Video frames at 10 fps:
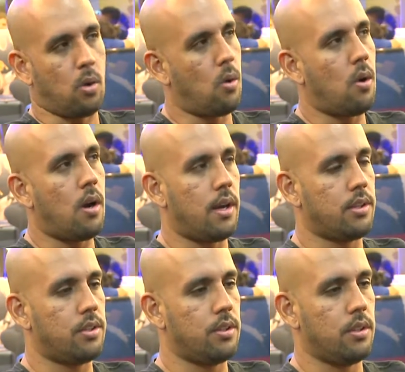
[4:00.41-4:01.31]

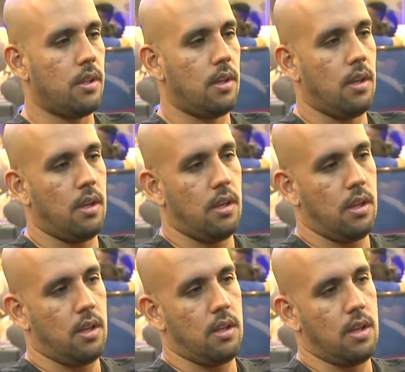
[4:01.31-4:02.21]
corte,
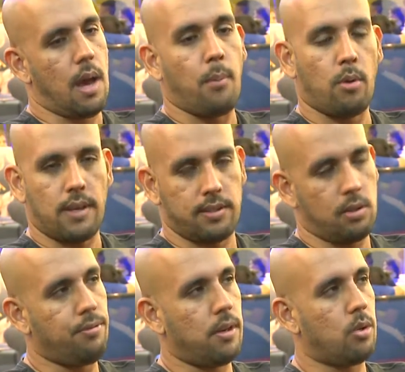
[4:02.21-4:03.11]
e a
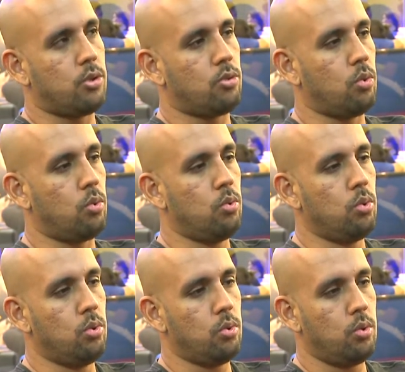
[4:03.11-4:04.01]
aprovação final disso
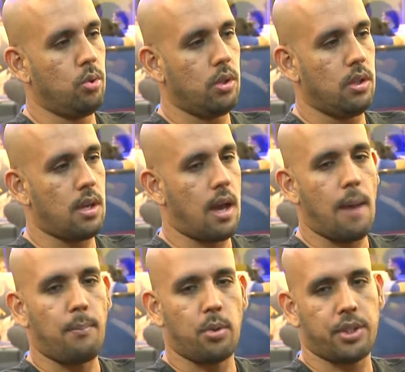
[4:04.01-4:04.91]
tudo e a,
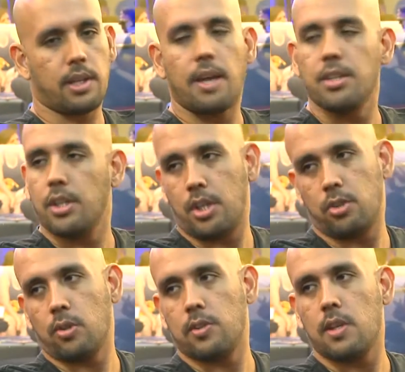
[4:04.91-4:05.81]
a postagem às redes
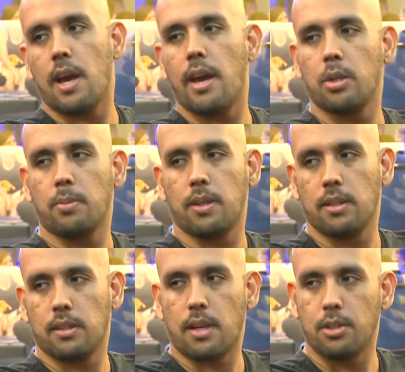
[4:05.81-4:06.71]
sociais para
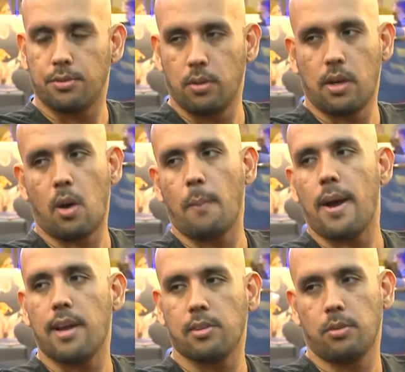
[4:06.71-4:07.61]
tentar divulgar ao
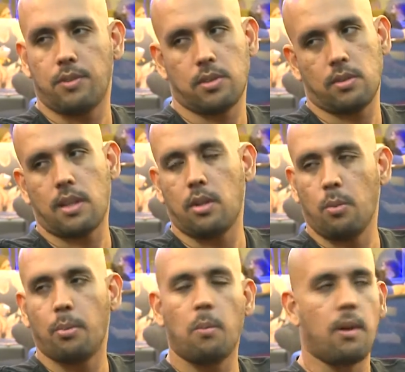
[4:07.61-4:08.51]
máximo e ver se não está dando
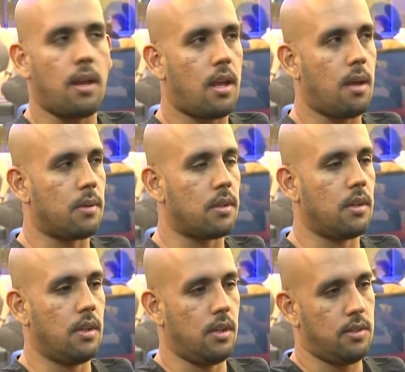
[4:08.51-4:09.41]
nenhum problema,
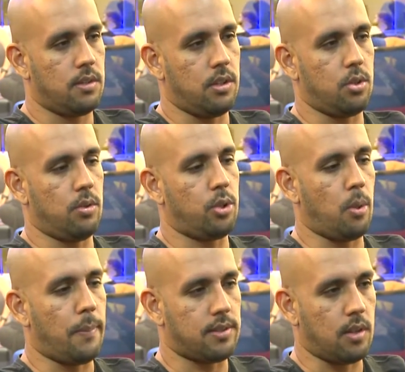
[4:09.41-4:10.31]
se a gente não deixou
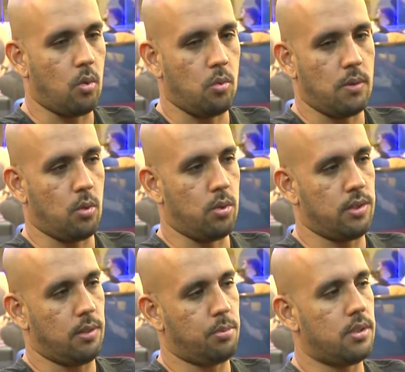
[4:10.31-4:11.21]
passar alguma
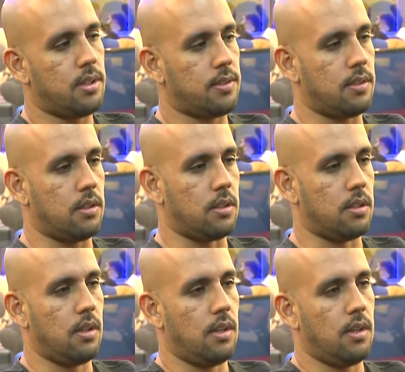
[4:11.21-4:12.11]
coisa que pudesse
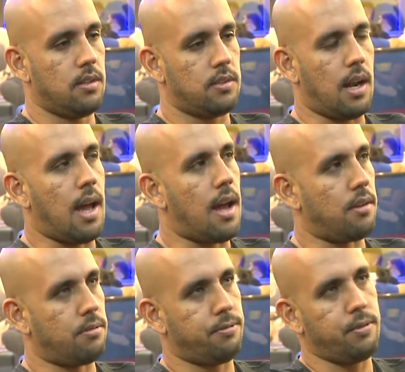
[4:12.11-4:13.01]
sei
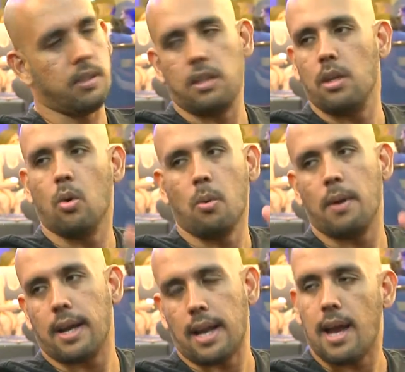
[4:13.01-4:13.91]
lá, ferir
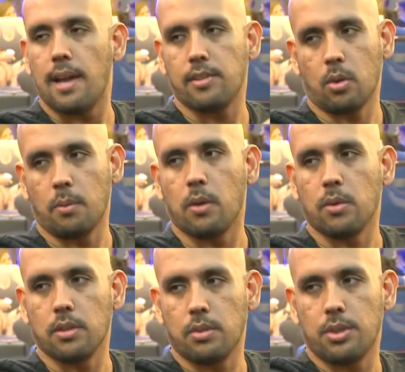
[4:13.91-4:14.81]
alguma classe, alguma
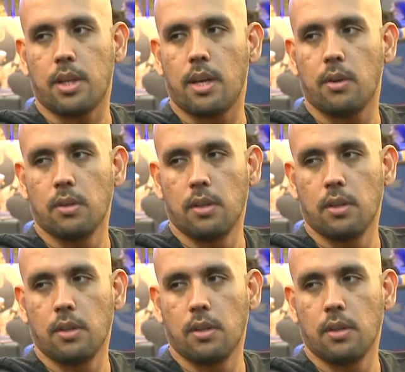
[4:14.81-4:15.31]
coisa do gênero.